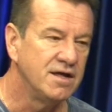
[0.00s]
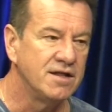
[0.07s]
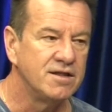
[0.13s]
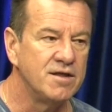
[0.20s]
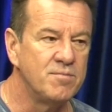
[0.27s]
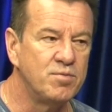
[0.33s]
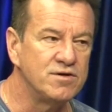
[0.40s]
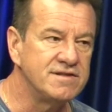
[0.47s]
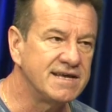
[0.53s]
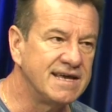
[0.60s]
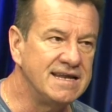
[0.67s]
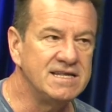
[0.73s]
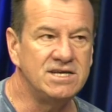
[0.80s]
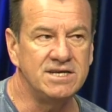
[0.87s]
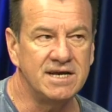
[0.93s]
Depois
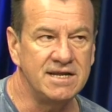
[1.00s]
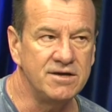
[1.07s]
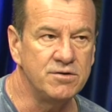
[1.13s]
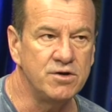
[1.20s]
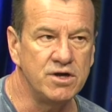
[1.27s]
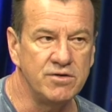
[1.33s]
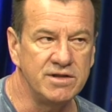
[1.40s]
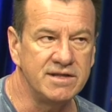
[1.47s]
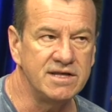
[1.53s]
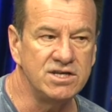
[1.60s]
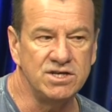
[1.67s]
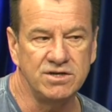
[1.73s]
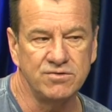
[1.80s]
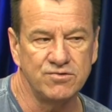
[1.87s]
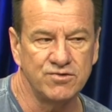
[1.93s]
daquele dia ali, eu, eu
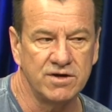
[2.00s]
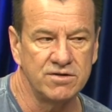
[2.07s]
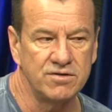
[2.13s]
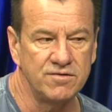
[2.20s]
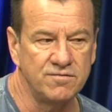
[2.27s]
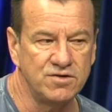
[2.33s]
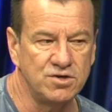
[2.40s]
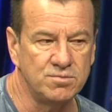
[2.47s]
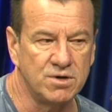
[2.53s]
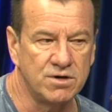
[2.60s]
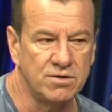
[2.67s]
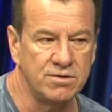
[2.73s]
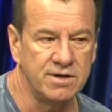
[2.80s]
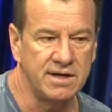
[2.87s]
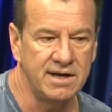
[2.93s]
entendi que o jogador de futebol